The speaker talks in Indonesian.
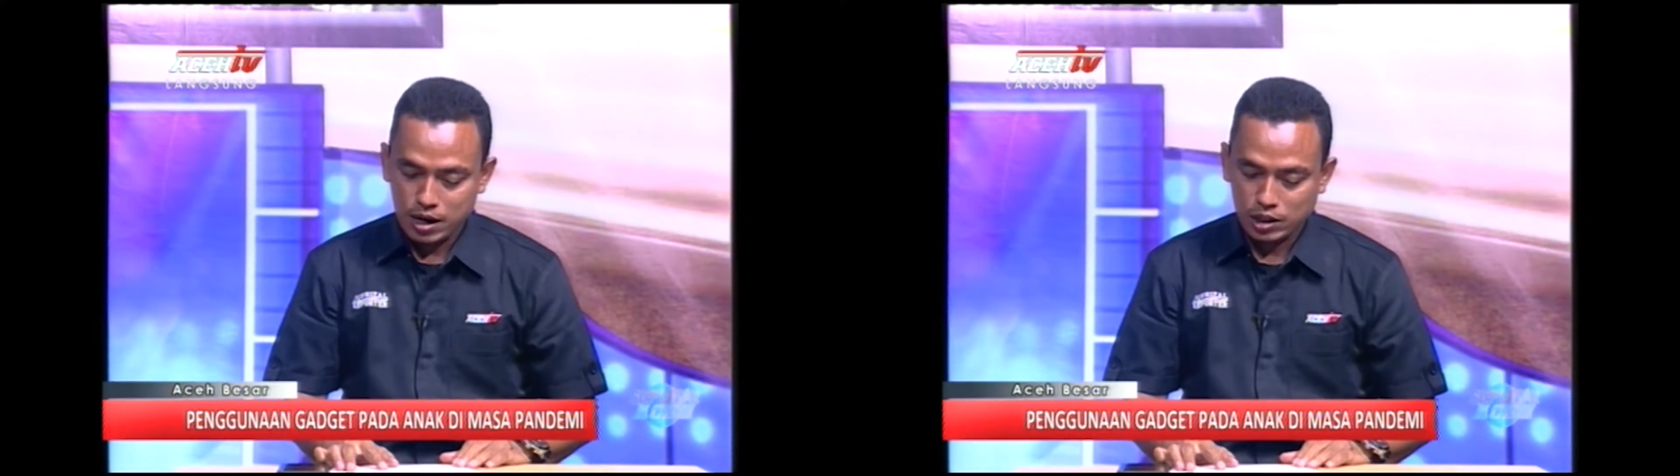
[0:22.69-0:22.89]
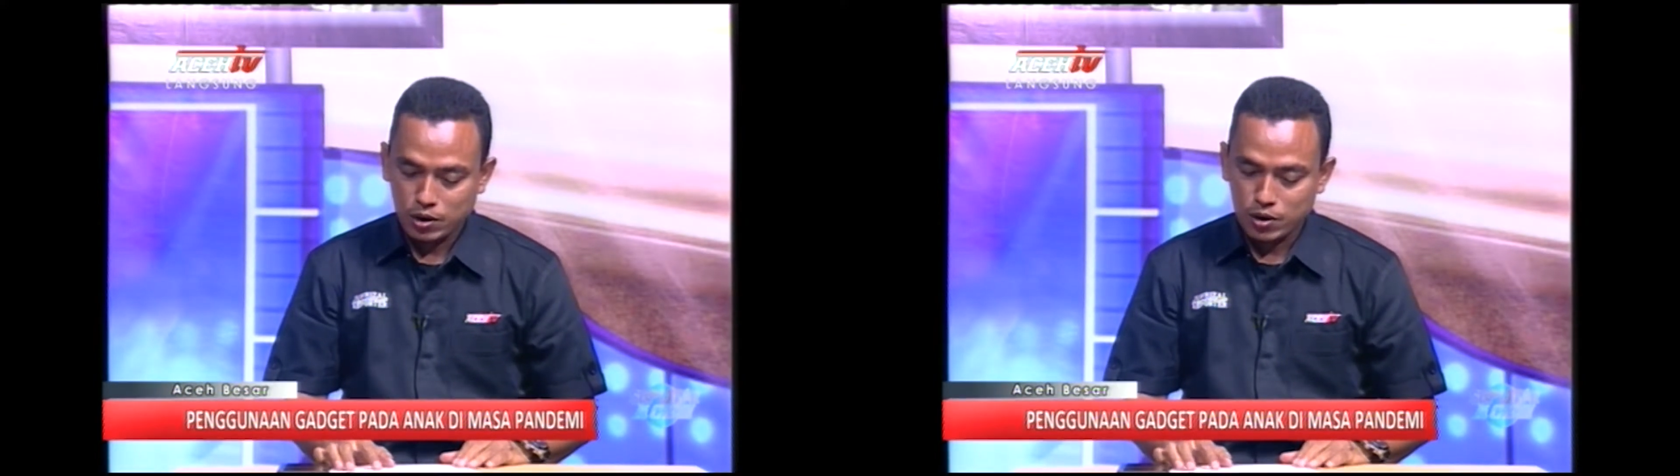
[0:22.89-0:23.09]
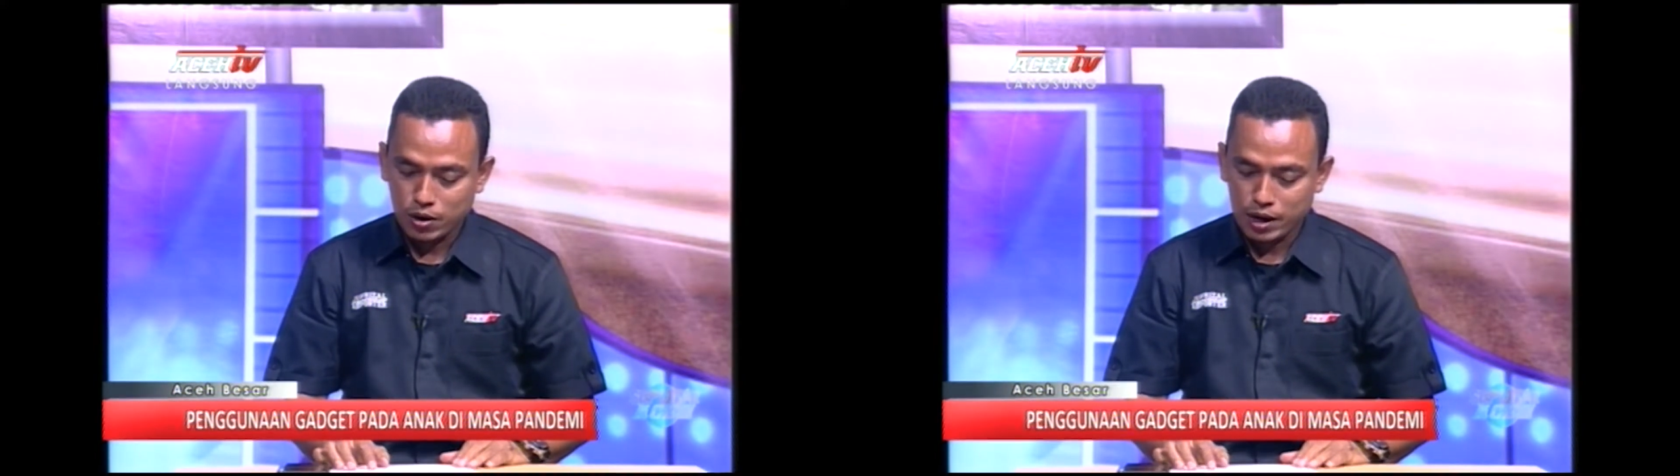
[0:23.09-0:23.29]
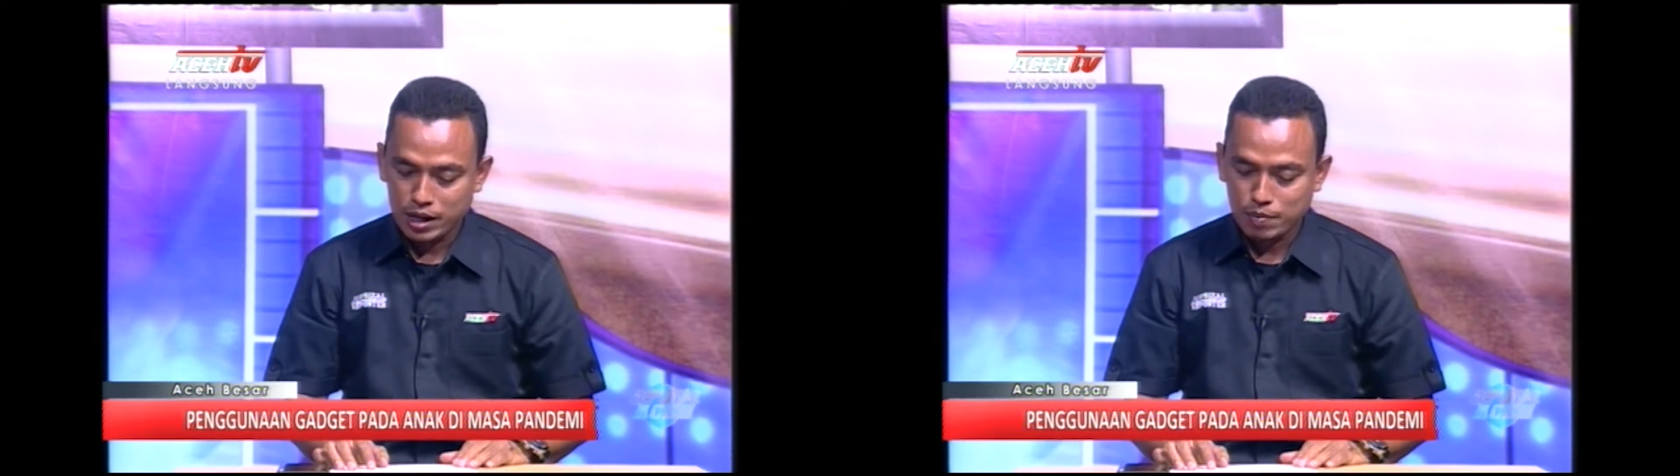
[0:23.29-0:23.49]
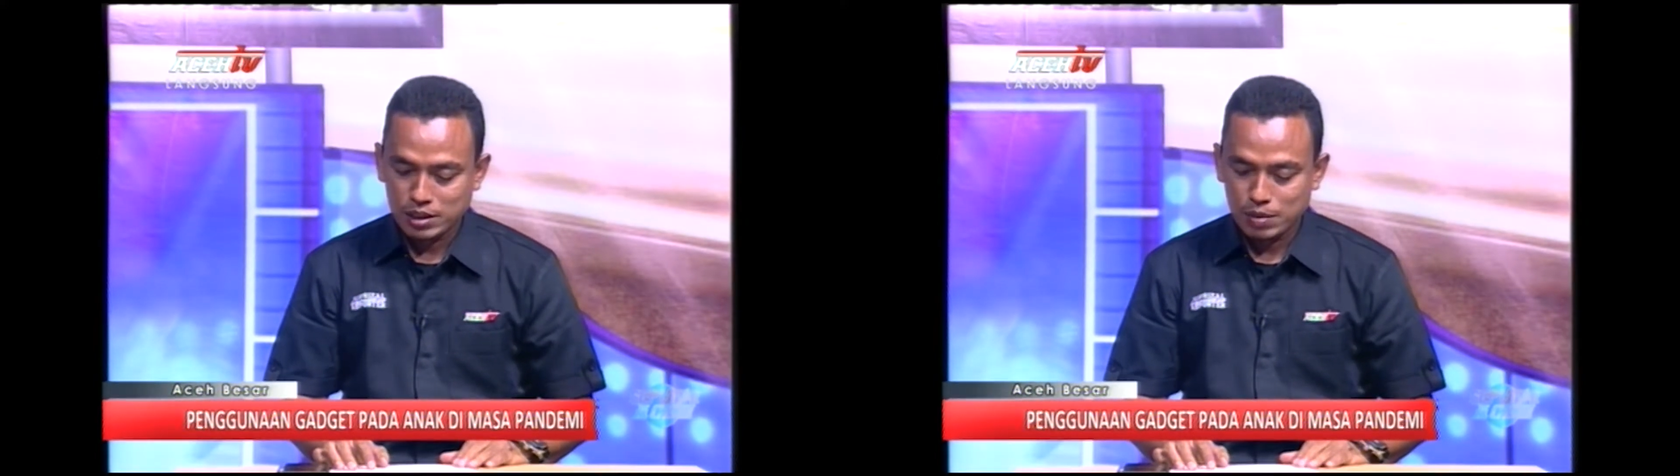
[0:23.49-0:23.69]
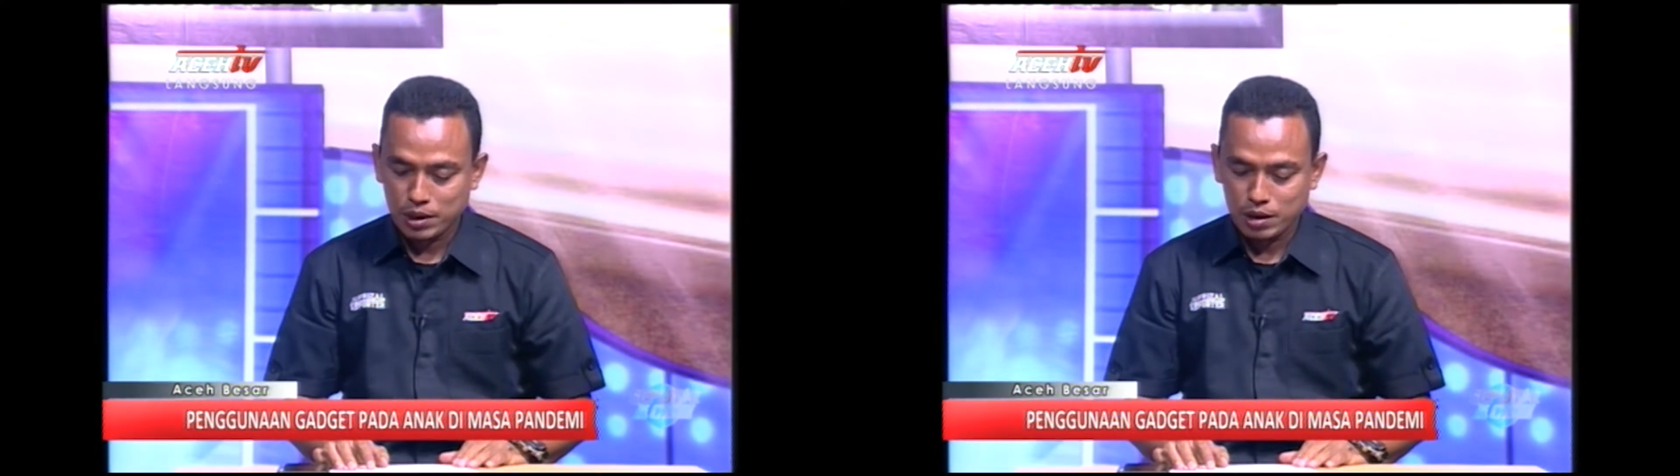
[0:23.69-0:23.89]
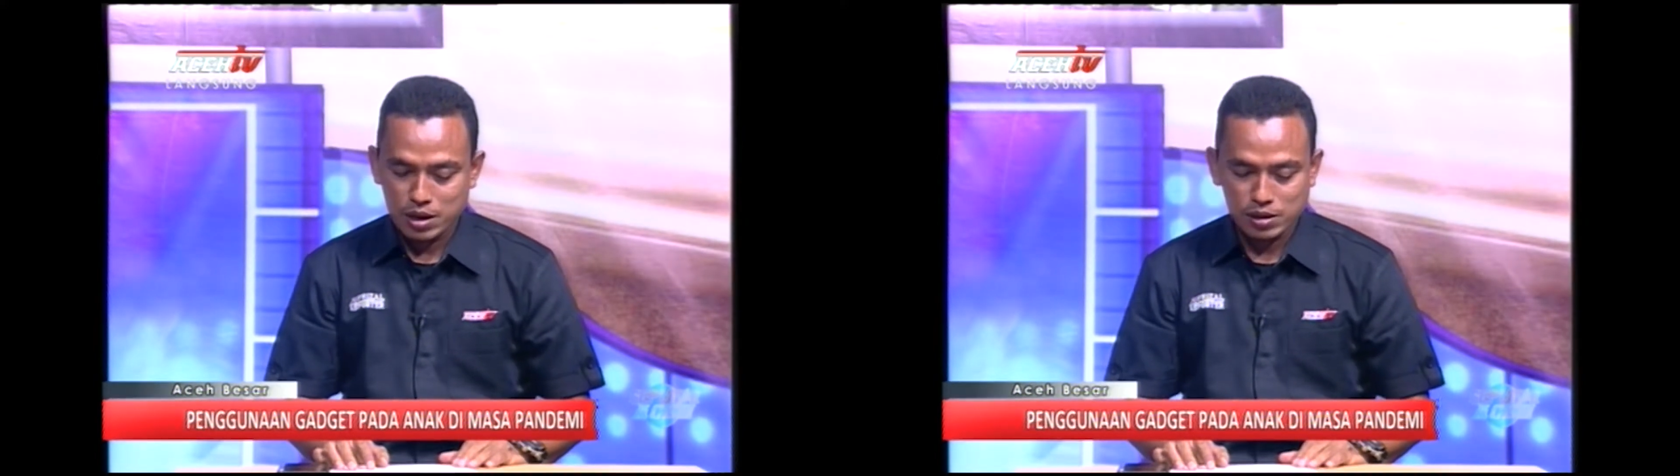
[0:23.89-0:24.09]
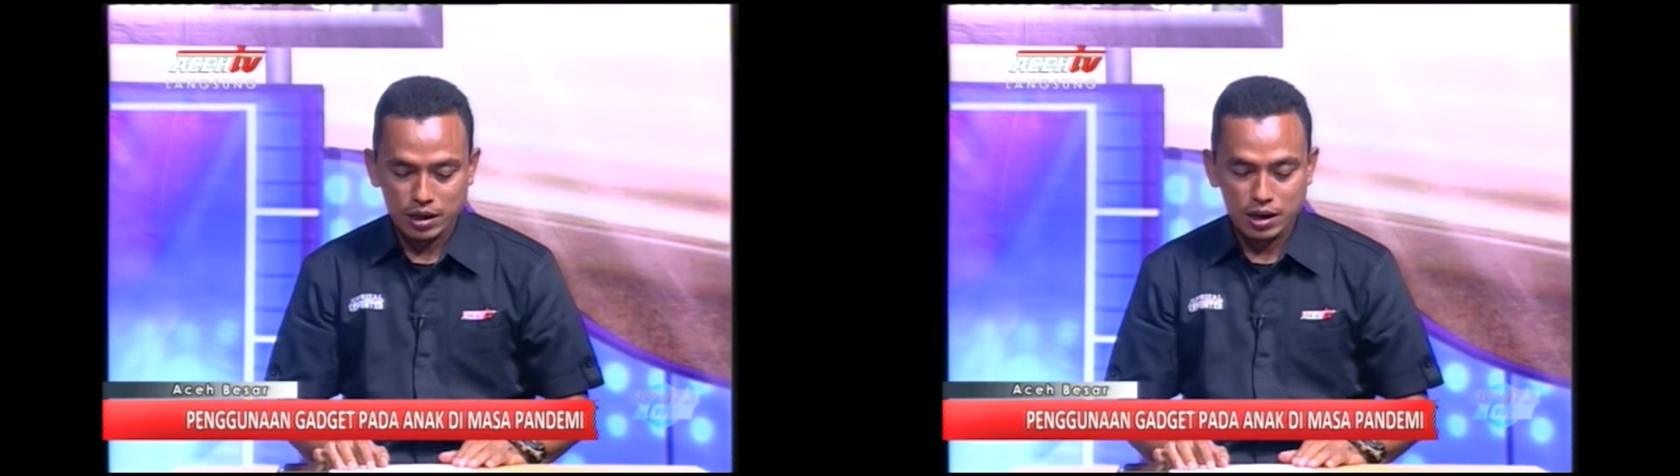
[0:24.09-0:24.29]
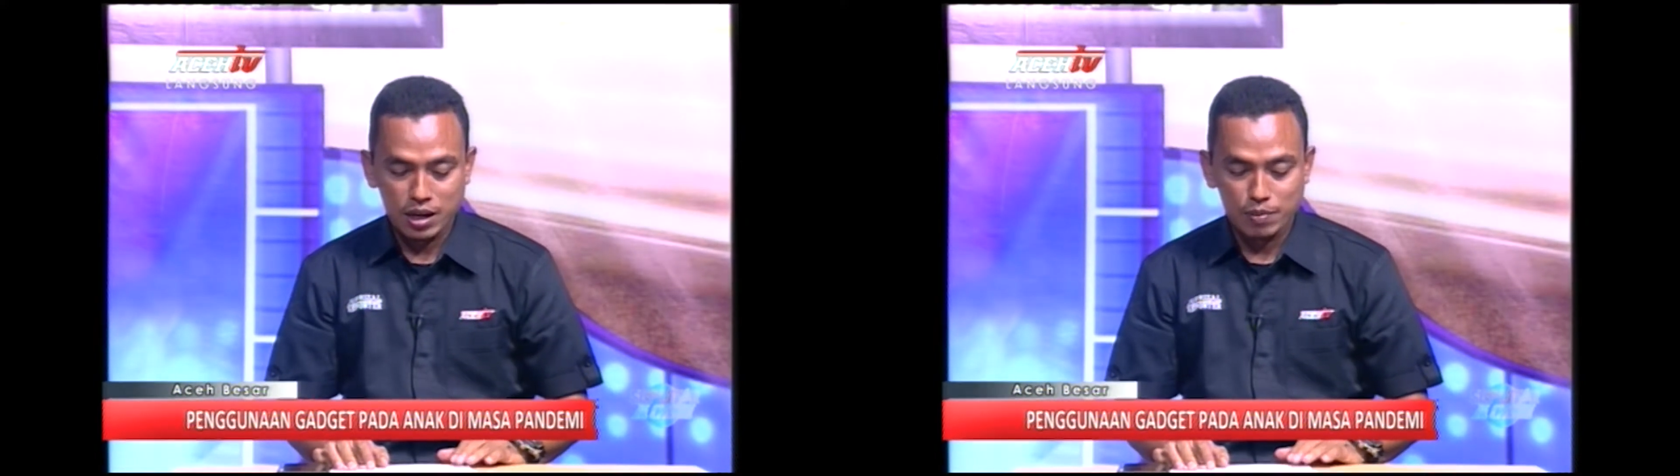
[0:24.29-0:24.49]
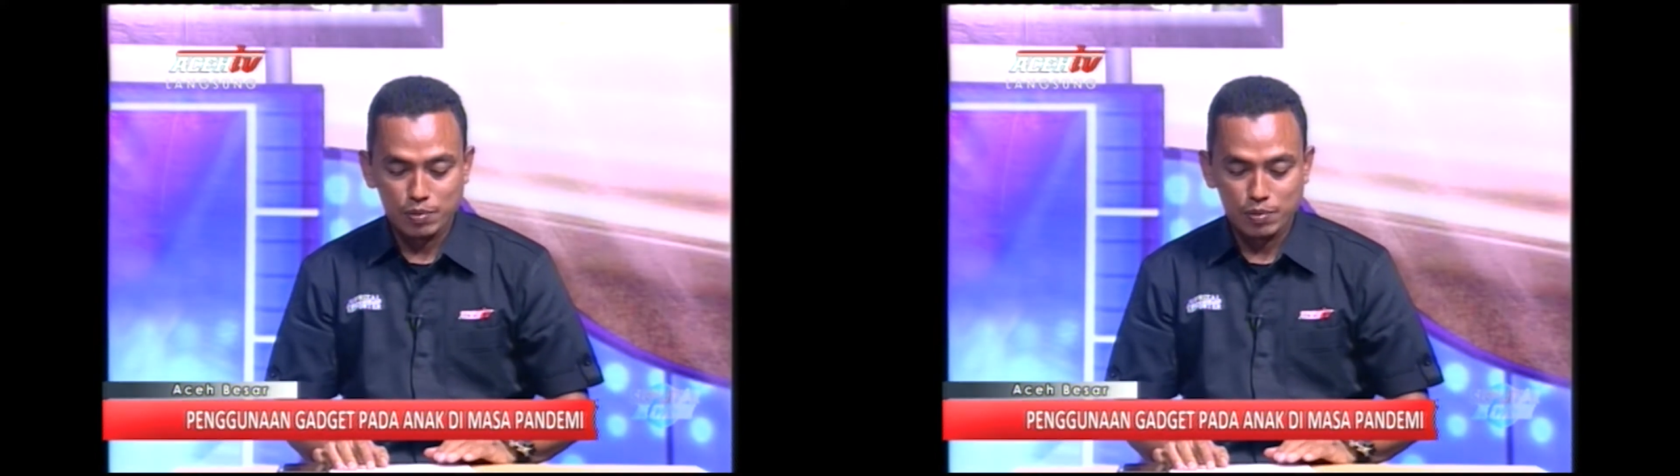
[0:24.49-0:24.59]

atau online di masa pandemi saat ini